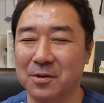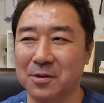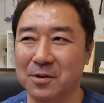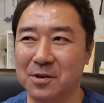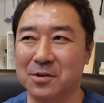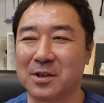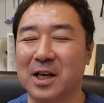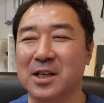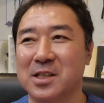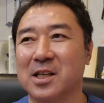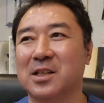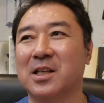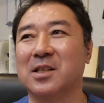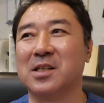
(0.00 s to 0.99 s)
いう感じ
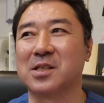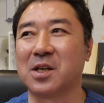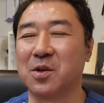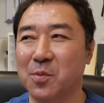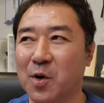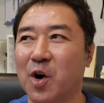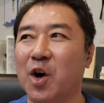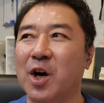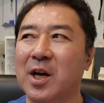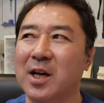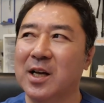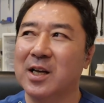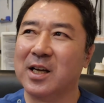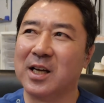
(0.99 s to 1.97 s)
だったんですけども、
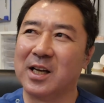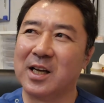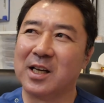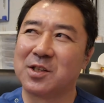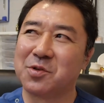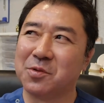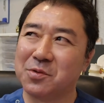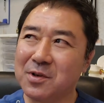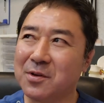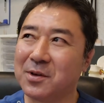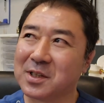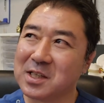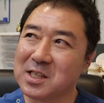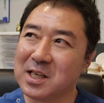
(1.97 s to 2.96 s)
えー、ちょうどね
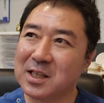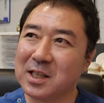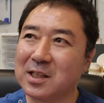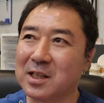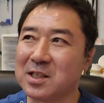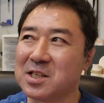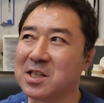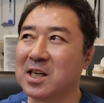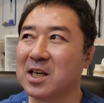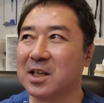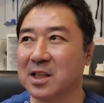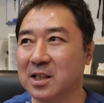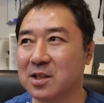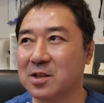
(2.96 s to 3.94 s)
私がなった時期が
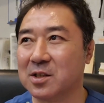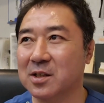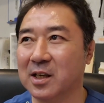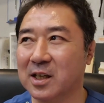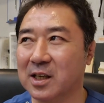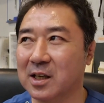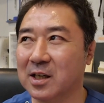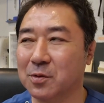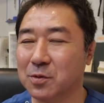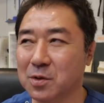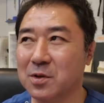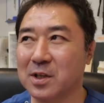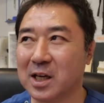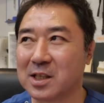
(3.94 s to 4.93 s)
あ本
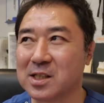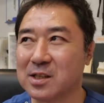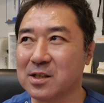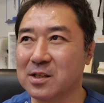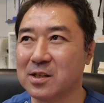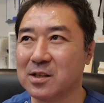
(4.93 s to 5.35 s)
当に夏